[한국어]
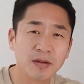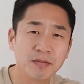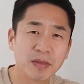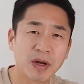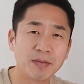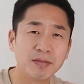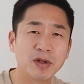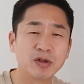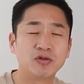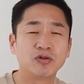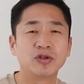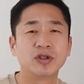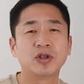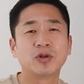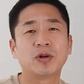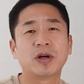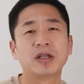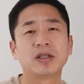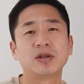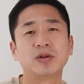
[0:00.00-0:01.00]
판매
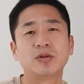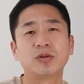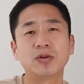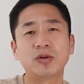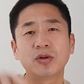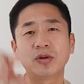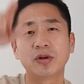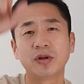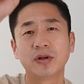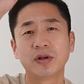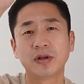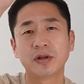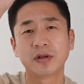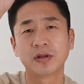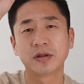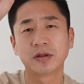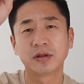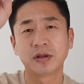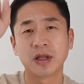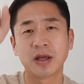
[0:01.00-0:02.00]
중지로 하시고
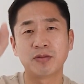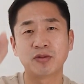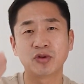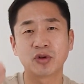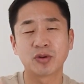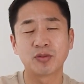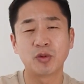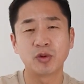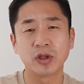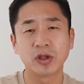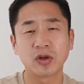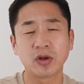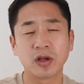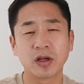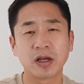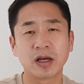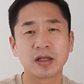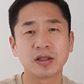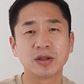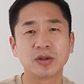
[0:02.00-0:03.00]
내부적으로
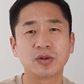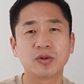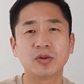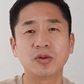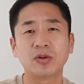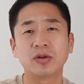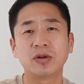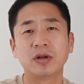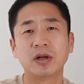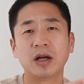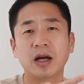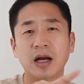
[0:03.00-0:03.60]
모니터링을 하시고,